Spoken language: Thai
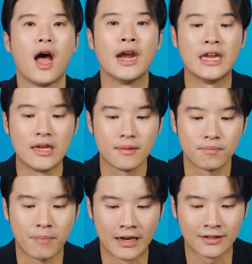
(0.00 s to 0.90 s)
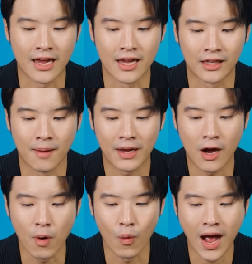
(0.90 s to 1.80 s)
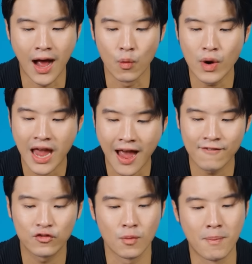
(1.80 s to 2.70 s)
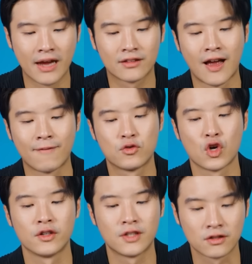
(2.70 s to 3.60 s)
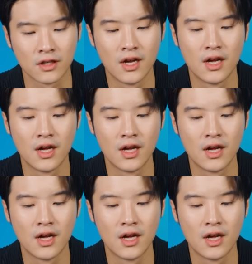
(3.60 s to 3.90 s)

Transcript: อันนี้เป็นสาเหตุทำให้เขาบอกว่า we have to make tough choices